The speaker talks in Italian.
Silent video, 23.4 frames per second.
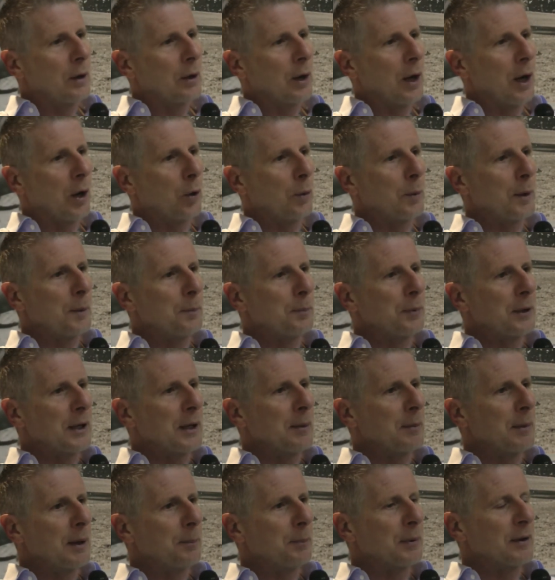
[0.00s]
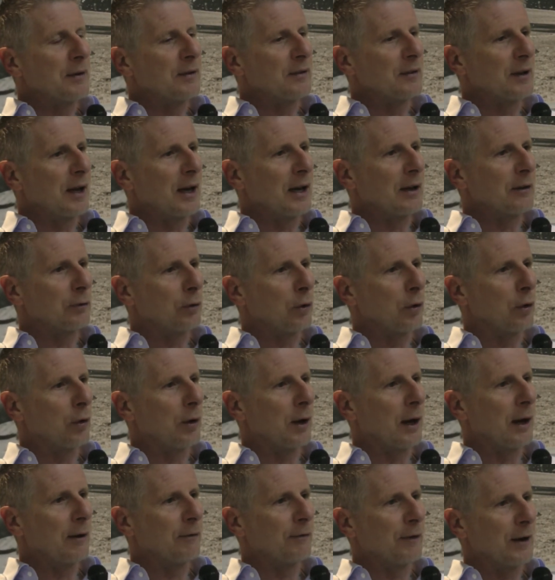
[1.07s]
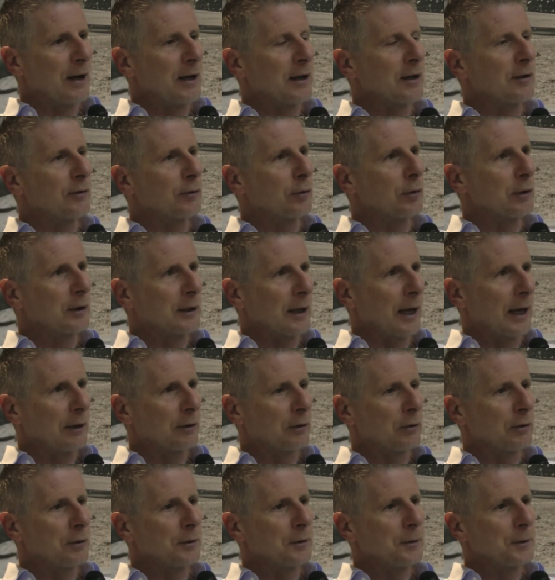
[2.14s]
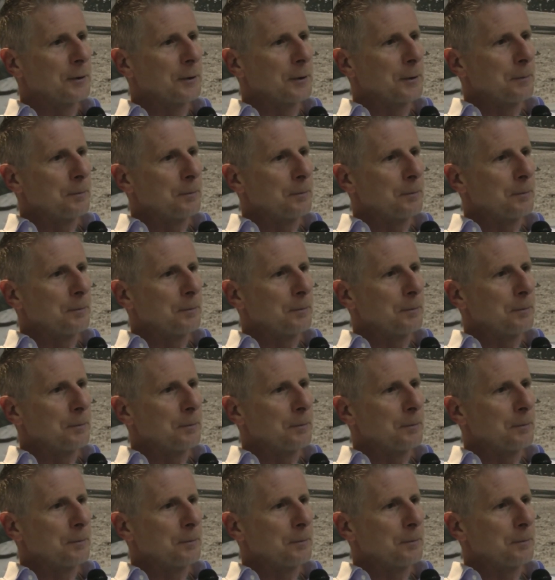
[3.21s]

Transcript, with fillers: a come prima, pensare solo a fare il risultato